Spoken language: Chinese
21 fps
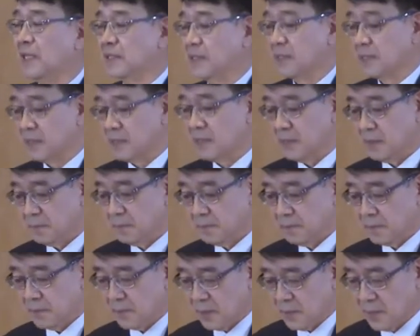在伊
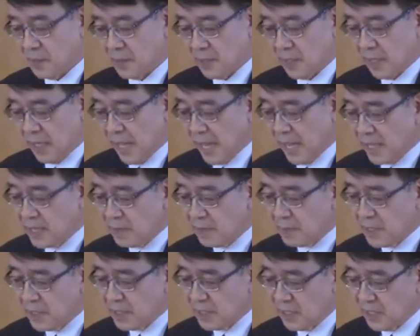甸园的中
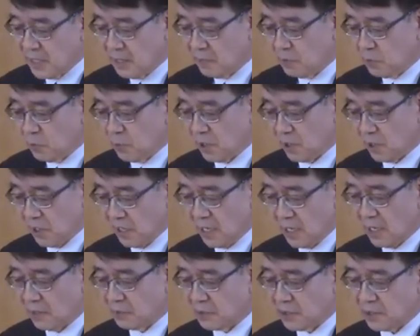央里头有两
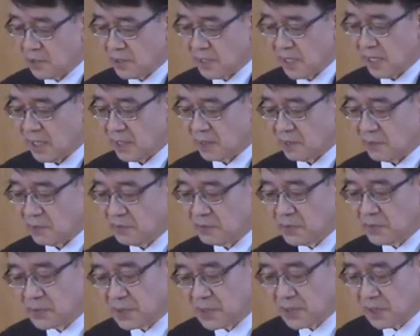棵树，在所
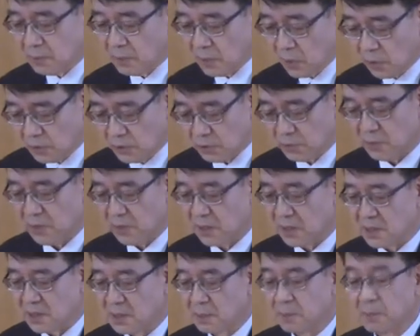有的。
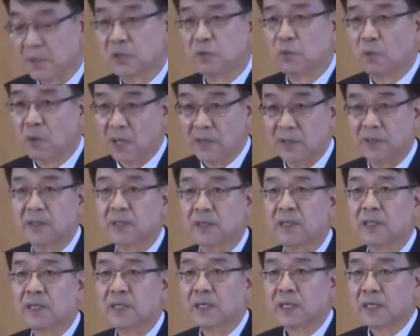呃，植物
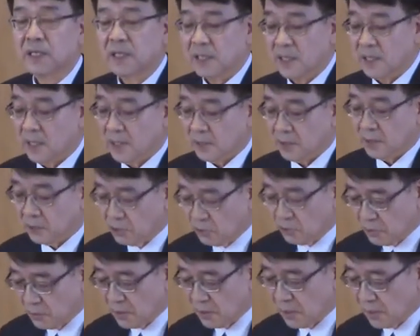中显得
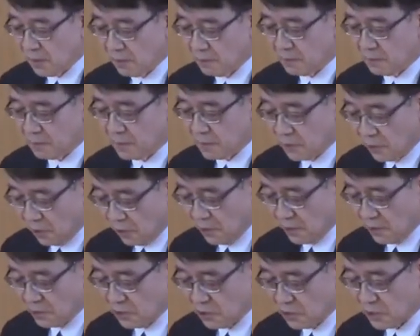格外的突出。
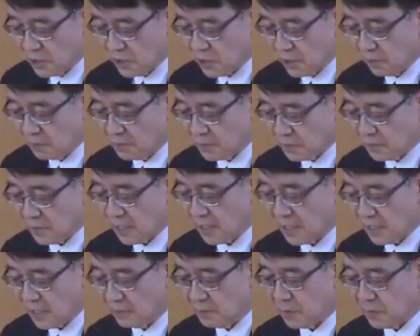亚当和夏
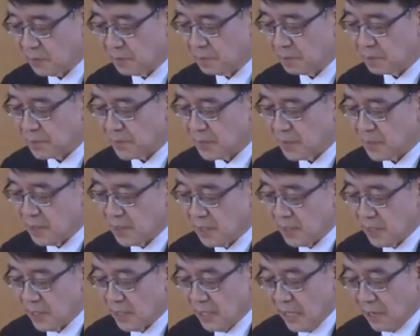娃可以吃所
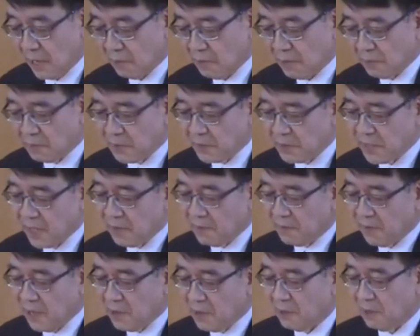有树上的果
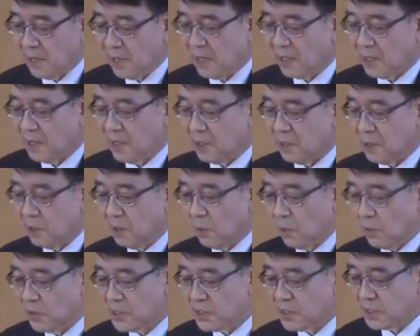子，只是
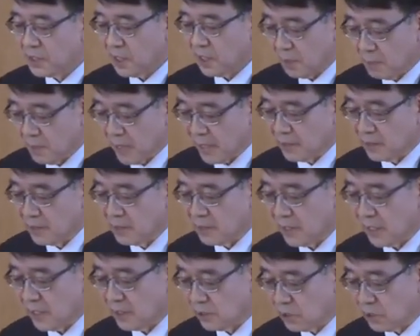分
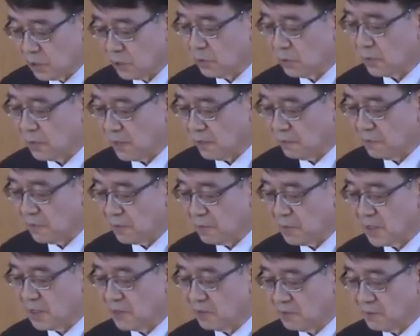别三棵树
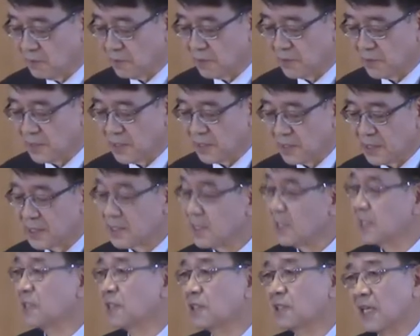上的果子不可
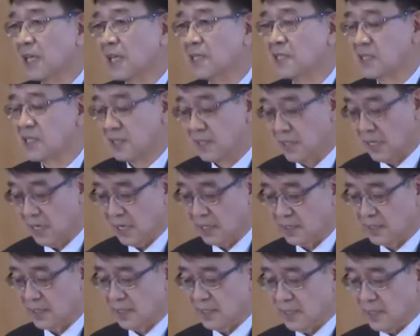以吃。完
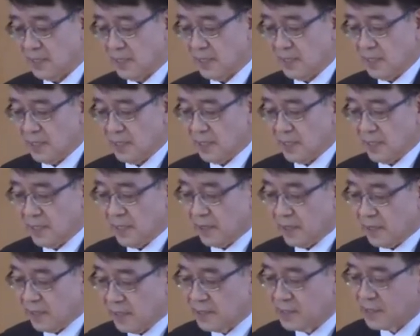了，他们违背了
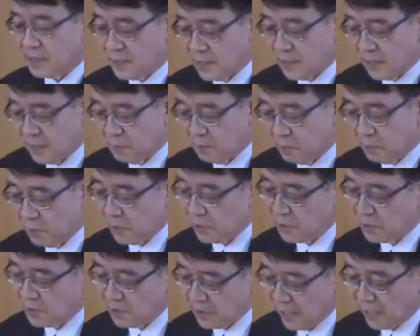主的命令，吃了
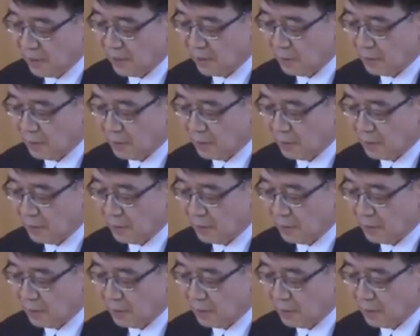不可